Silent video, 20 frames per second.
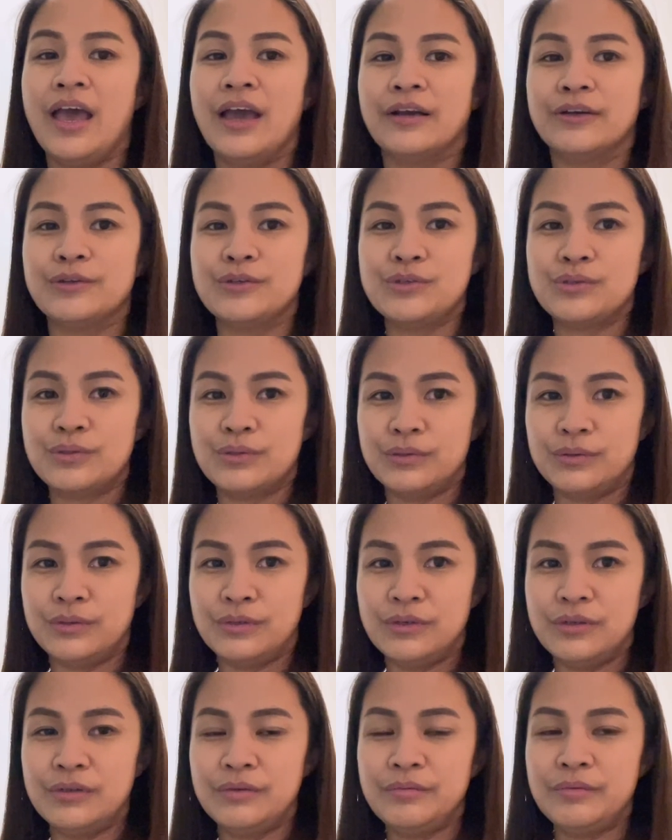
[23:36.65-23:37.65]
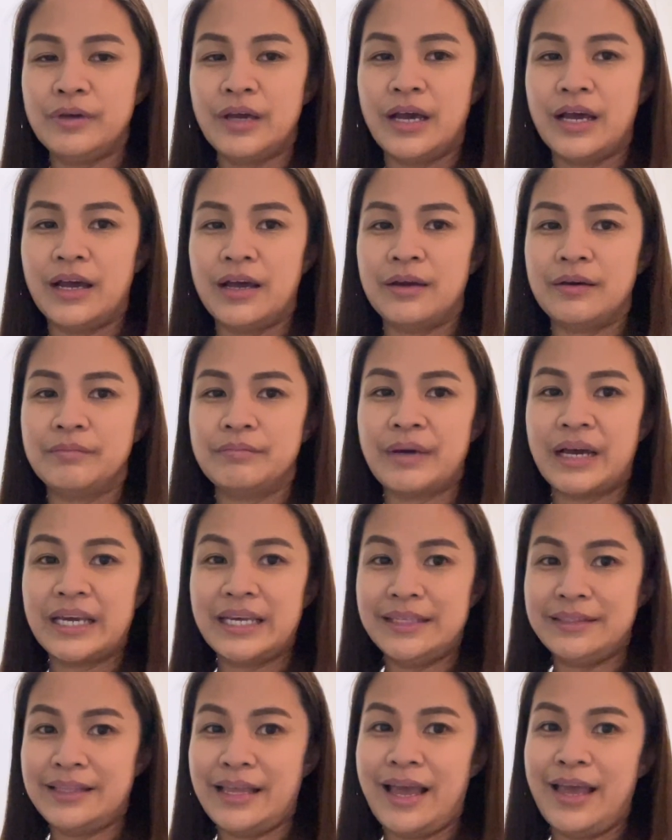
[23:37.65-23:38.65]
gustong uh,
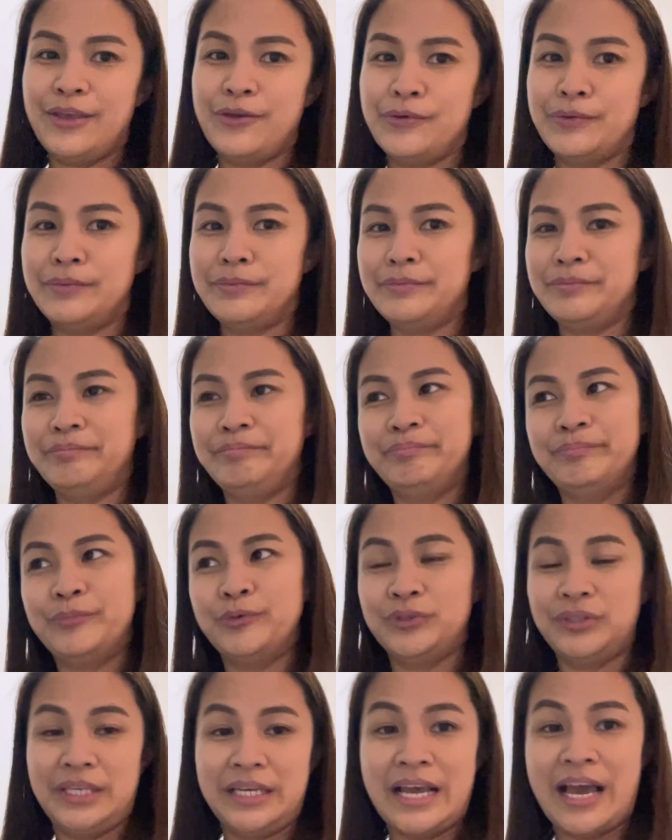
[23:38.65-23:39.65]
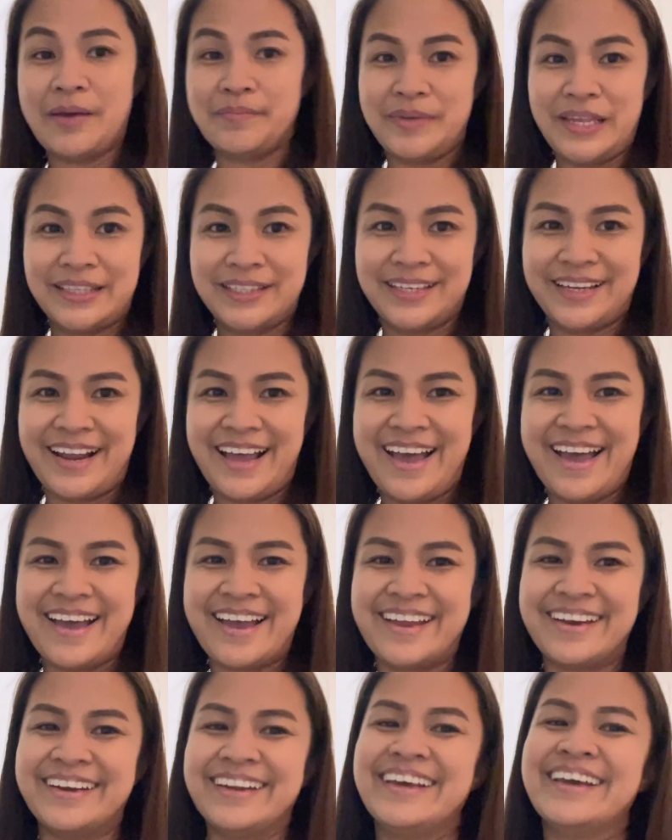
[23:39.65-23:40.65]
makita yung munting aming
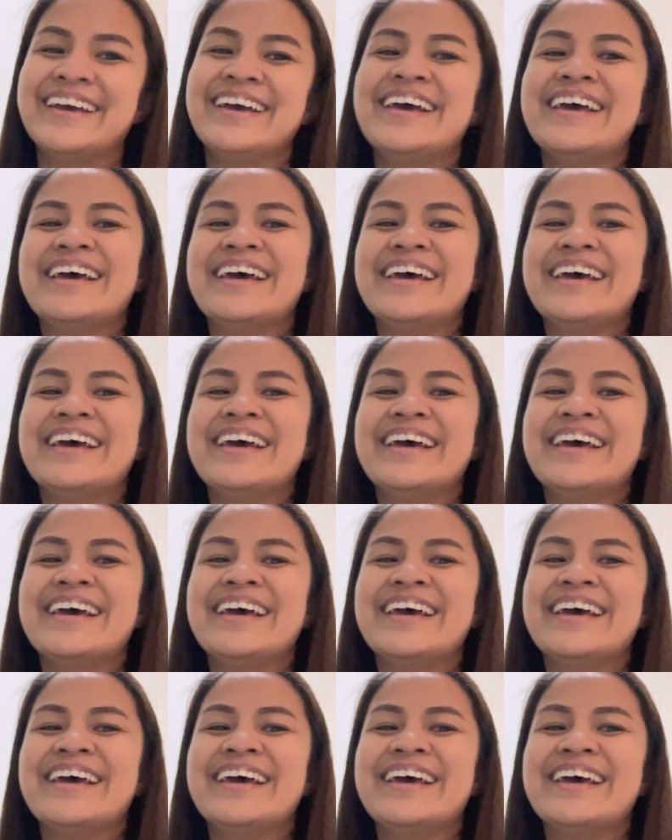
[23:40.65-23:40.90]
tirahan.